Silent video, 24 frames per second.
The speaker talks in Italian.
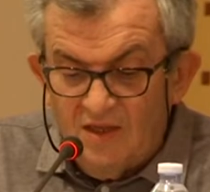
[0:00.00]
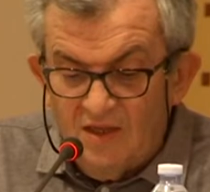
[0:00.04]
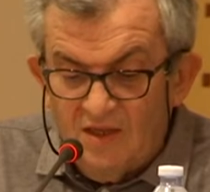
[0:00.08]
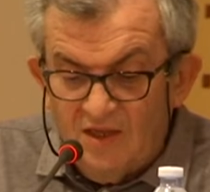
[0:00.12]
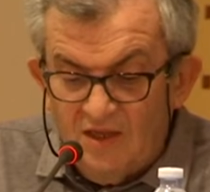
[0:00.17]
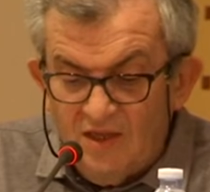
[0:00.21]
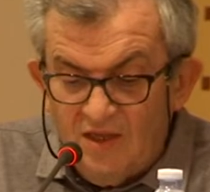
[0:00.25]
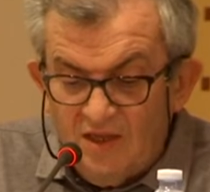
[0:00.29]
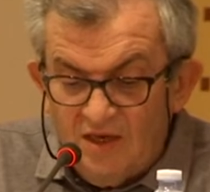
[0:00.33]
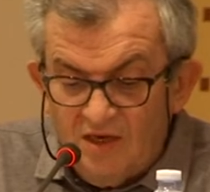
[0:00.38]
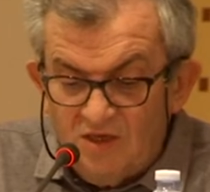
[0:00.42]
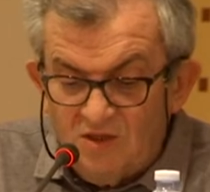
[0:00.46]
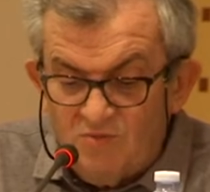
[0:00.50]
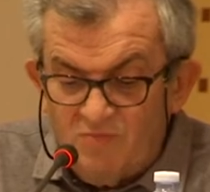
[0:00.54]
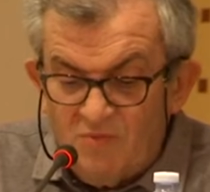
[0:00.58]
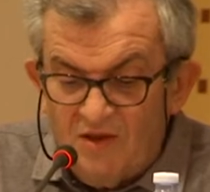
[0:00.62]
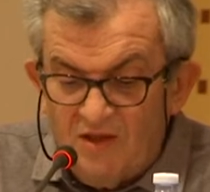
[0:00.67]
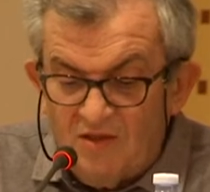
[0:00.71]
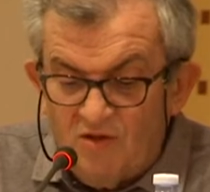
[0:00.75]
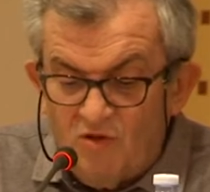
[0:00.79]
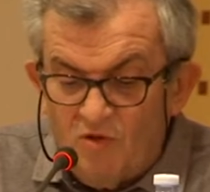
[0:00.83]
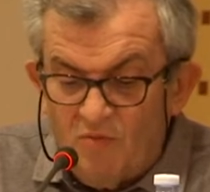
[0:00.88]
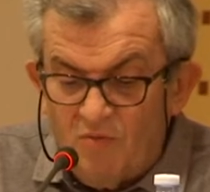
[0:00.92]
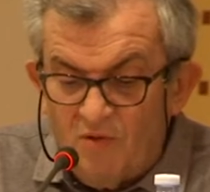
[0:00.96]
Un
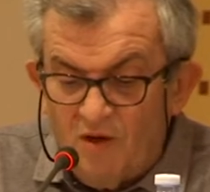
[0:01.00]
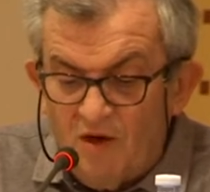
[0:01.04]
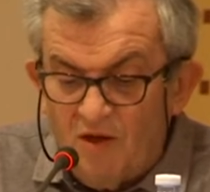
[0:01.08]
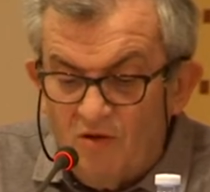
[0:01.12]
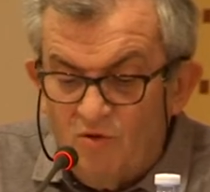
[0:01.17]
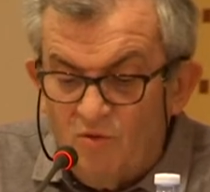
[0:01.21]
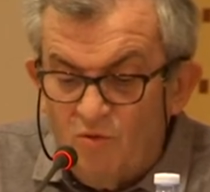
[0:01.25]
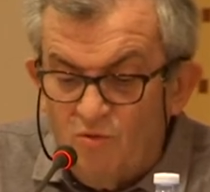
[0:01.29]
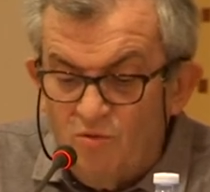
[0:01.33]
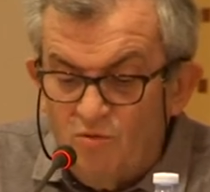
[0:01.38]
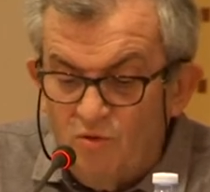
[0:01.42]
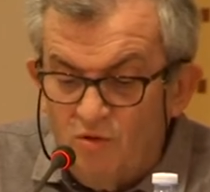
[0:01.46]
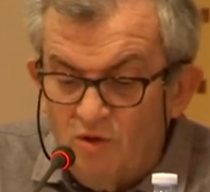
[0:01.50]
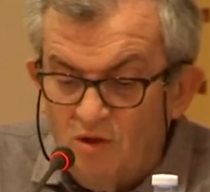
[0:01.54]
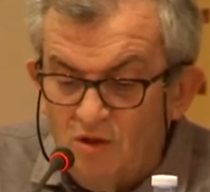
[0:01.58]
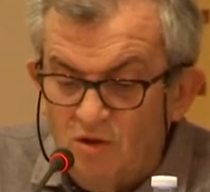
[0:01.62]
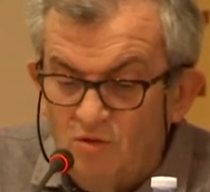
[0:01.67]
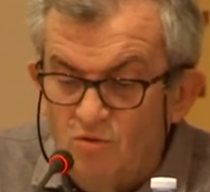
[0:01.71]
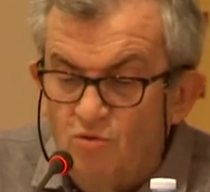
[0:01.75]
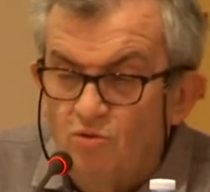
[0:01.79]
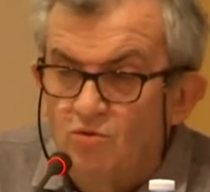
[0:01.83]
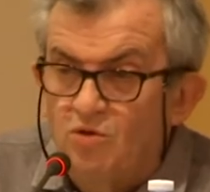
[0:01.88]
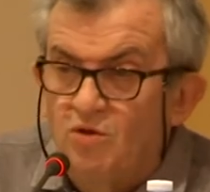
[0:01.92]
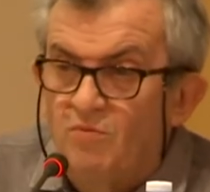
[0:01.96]
metodo educativo che non
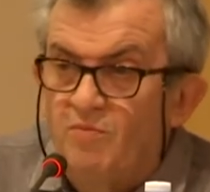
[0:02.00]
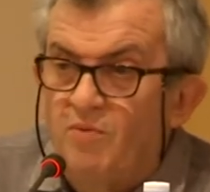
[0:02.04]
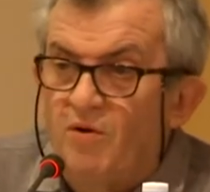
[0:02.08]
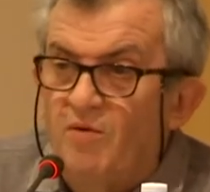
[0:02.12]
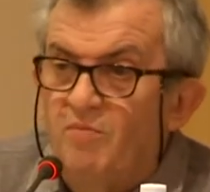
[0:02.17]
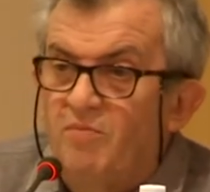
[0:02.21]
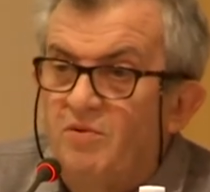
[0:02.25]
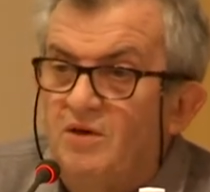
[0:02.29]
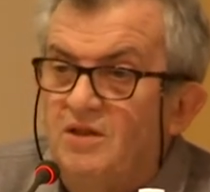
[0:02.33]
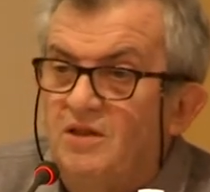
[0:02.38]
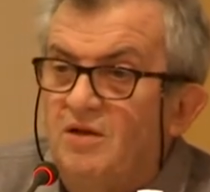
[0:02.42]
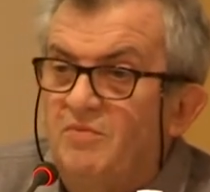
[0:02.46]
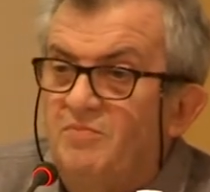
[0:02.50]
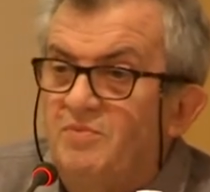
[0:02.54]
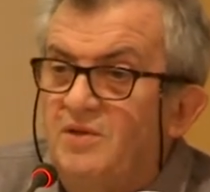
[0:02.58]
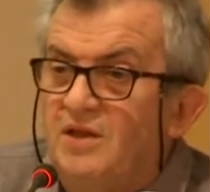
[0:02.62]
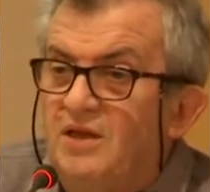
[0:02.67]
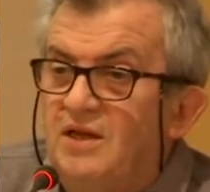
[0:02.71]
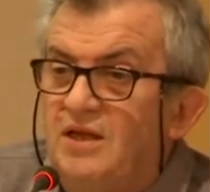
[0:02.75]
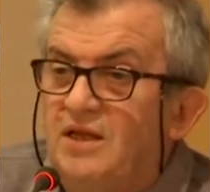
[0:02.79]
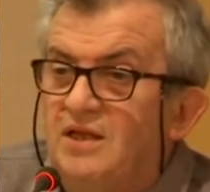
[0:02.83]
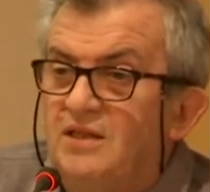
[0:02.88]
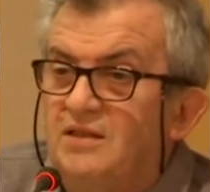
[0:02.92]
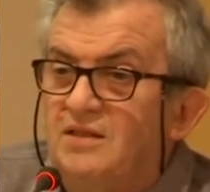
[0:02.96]
perde di mordente,
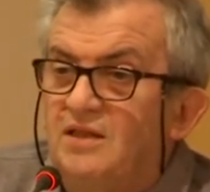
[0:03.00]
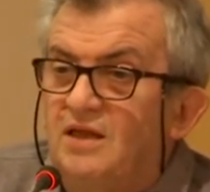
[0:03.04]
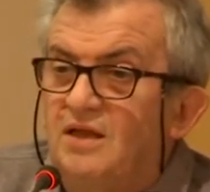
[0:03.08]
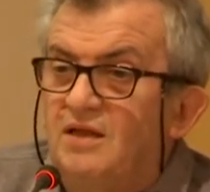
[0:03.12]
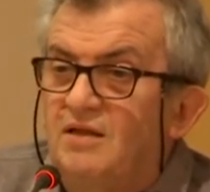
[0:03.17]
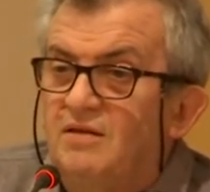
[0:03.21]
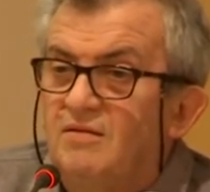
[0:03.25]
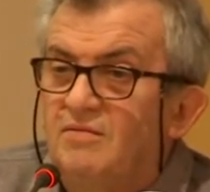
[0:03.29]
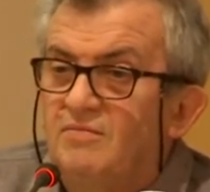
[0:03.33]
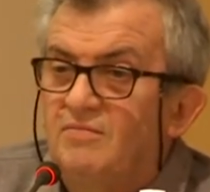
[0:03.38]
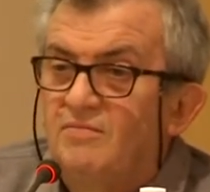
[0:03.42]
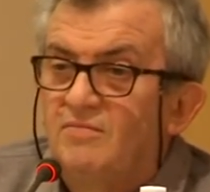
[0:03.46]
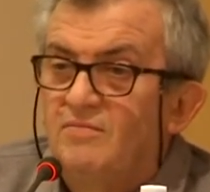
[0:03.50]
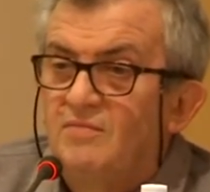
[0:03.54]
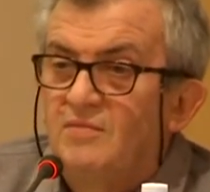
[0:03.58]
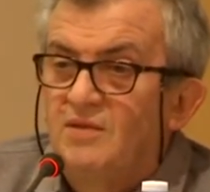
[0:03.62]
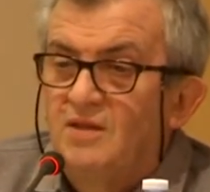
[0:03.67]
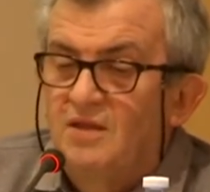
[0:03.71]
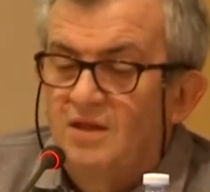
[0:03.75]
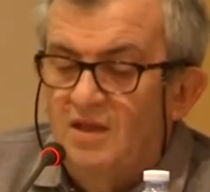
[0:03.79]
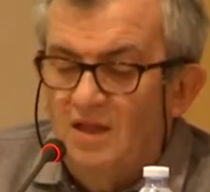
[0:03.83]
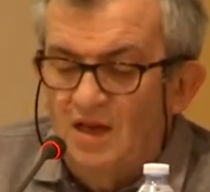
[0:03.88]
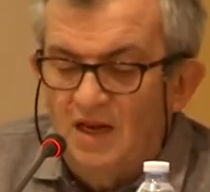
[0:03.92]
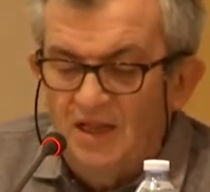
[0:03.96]
anzi che diventa
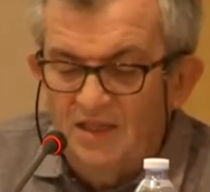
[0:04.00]
ancora più